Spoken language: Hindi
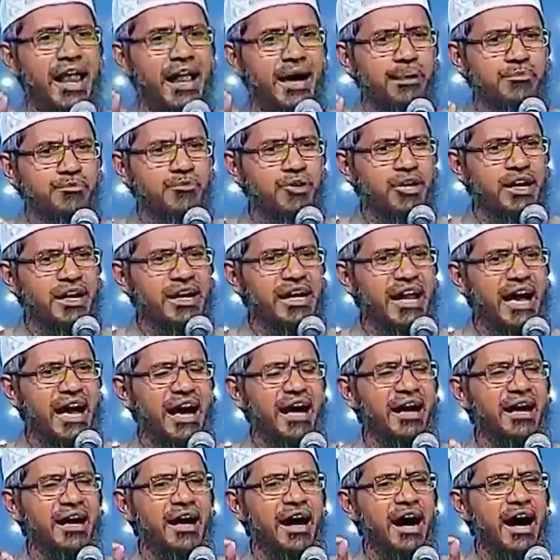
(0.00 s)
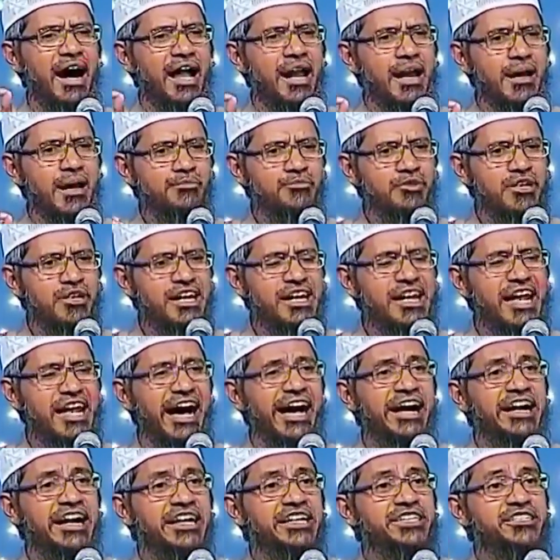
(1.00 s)
अल्हम्दुलिल्लाह
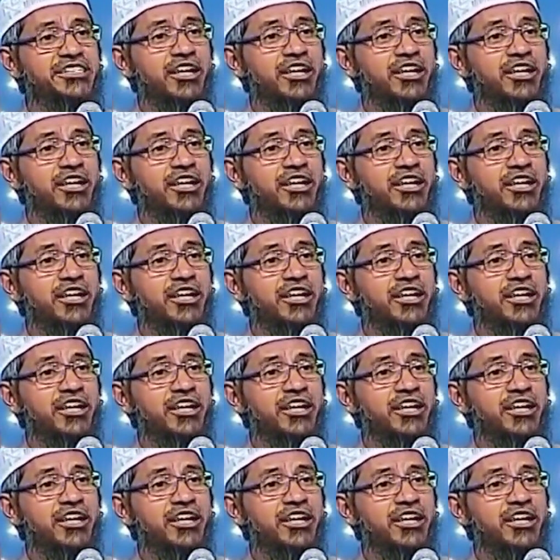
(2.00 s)
अलहमदिल्ला